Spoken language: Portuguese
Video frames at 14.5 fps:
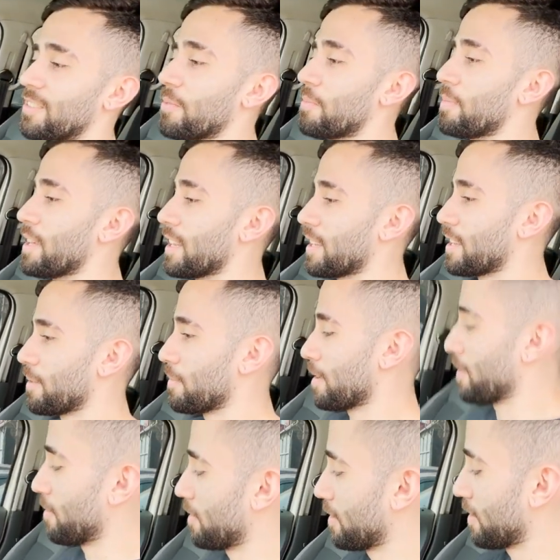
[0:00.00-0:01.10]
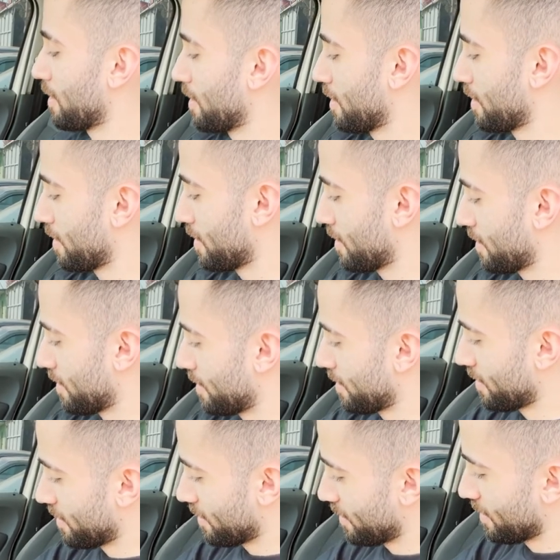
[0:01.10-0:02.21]
Vamos ver, mano. Gata certo aí, vamos ver.
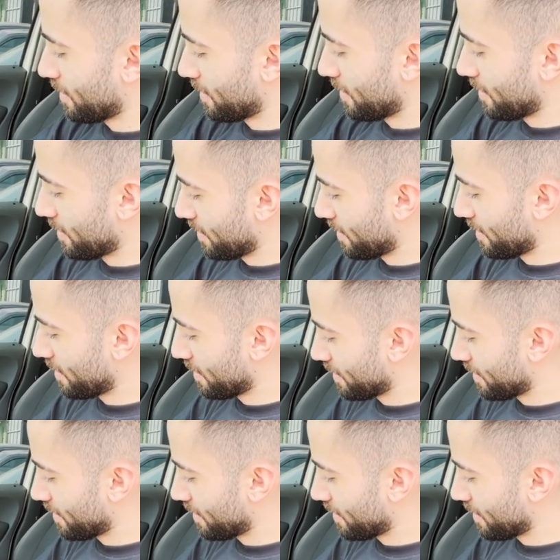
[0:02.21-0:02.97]
Você tá falando que sabe, mas.